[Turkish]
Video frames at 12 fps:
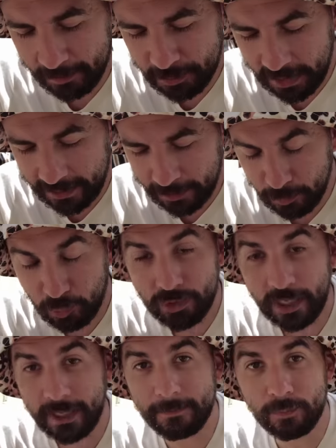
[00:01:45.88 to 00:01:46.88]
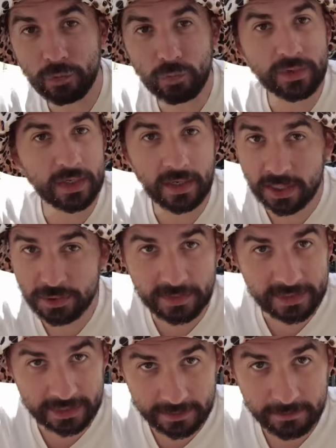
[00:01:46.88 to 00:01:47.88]
Demişler ki yumurtaya, yumurta
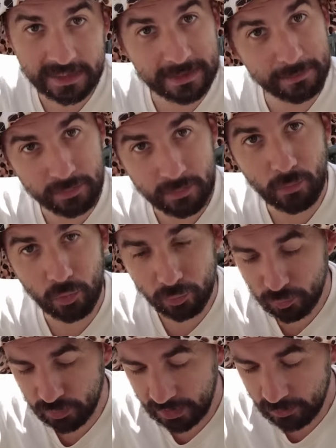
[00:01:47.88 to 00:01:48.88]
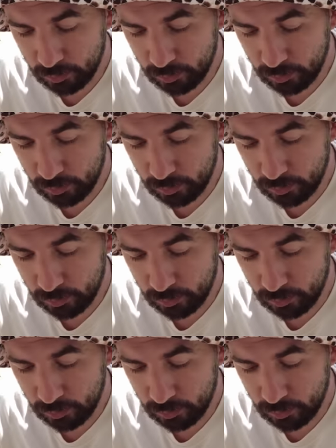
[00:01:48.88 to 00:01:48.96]
karışmasın bizim konumuza.